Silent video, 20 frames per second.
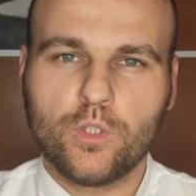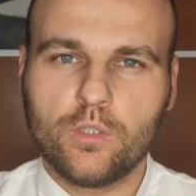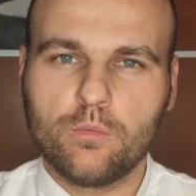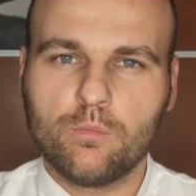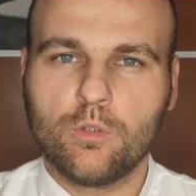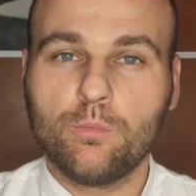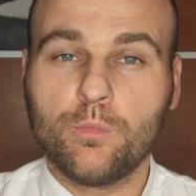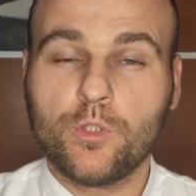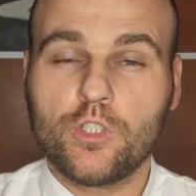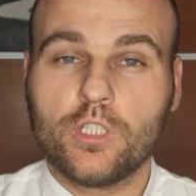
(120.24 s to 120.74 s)

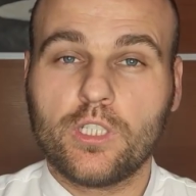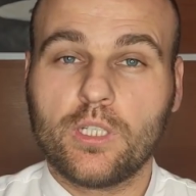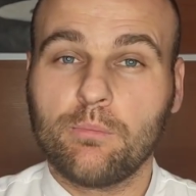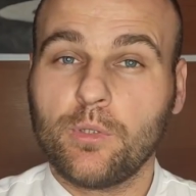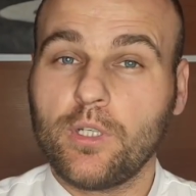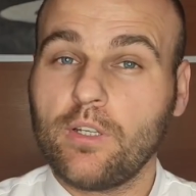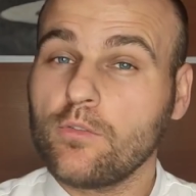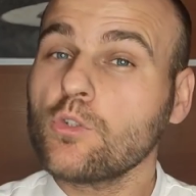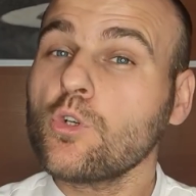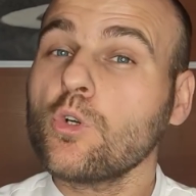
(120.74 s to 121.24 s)
mógłby się tam
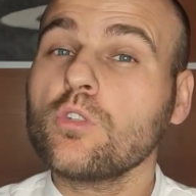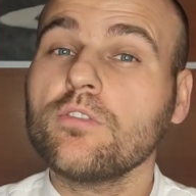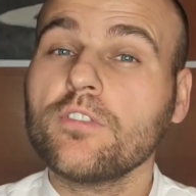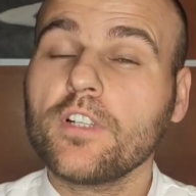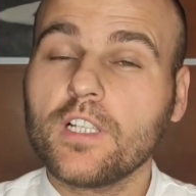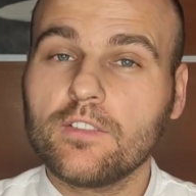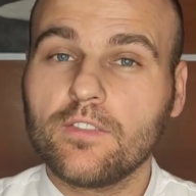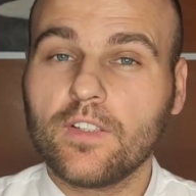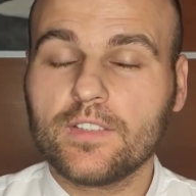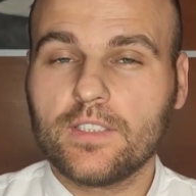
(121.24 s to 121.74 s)
pojawić, choć
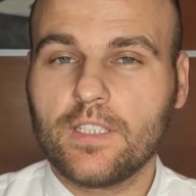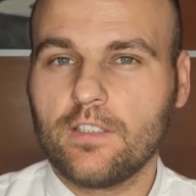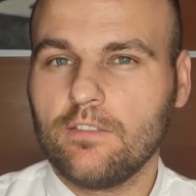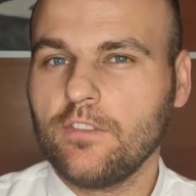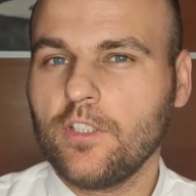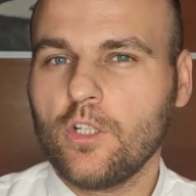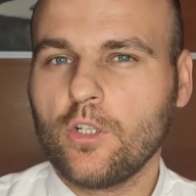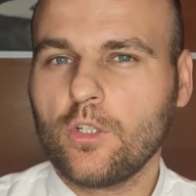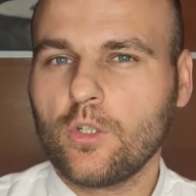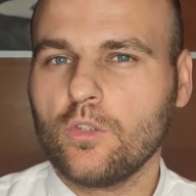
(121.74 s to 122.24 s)
Fred Wasser
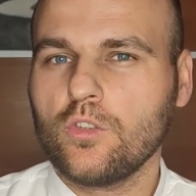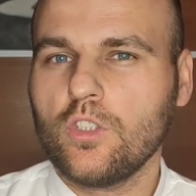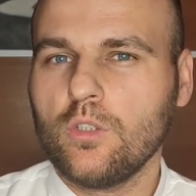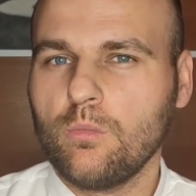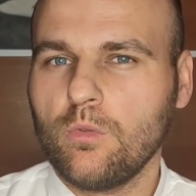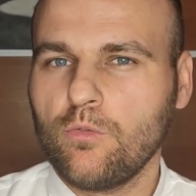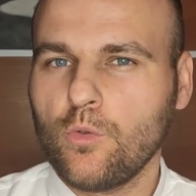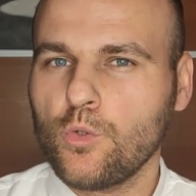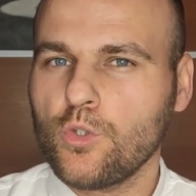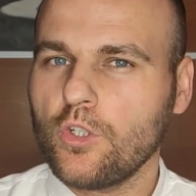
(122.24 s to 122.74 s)
wielokrotnie
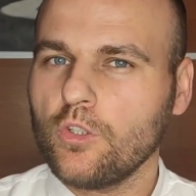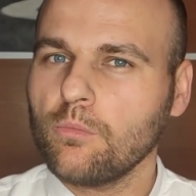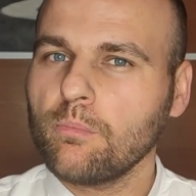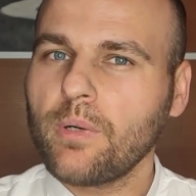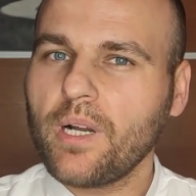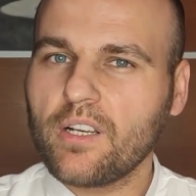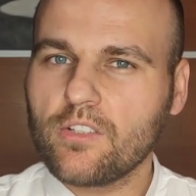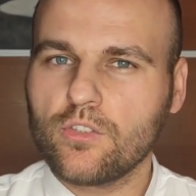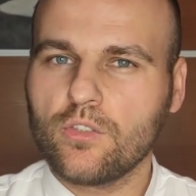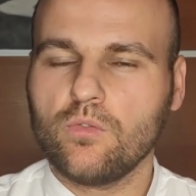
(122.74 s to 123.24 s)
mówił, że on
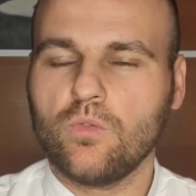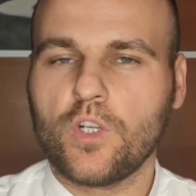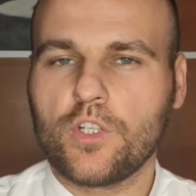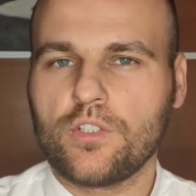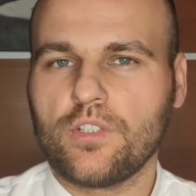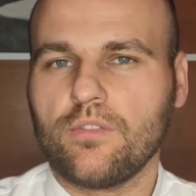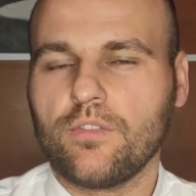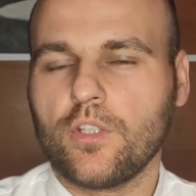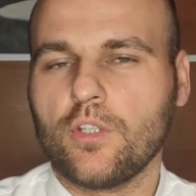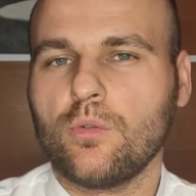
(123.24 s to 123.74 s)
patrzy
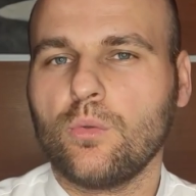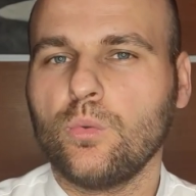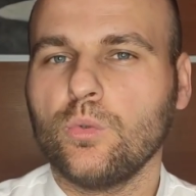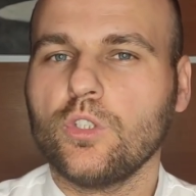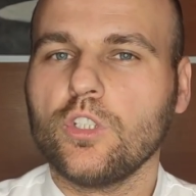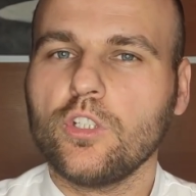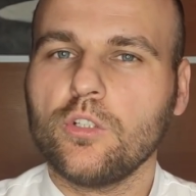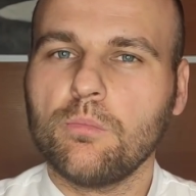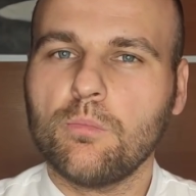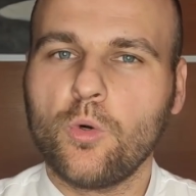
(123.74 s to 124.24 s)
właśnie w kierunku
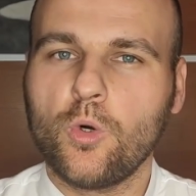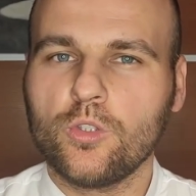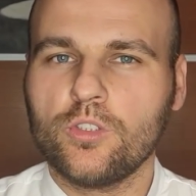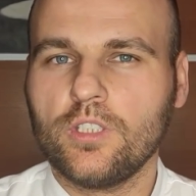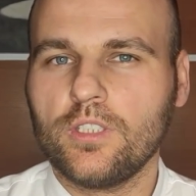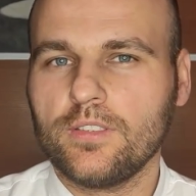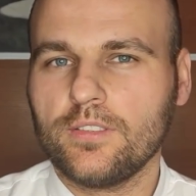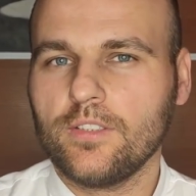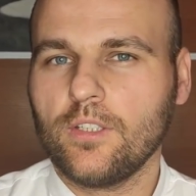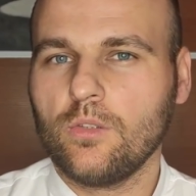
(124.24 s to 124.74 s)
tych
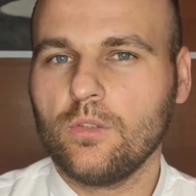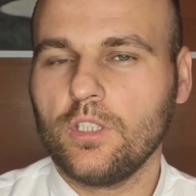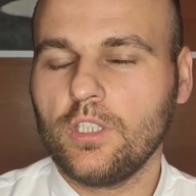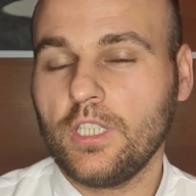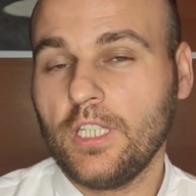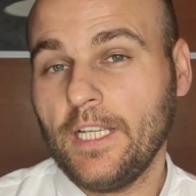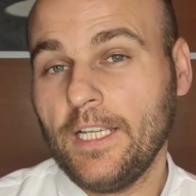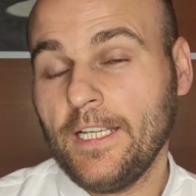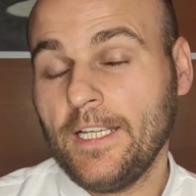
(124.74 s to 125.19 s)
młodych, zdolnych,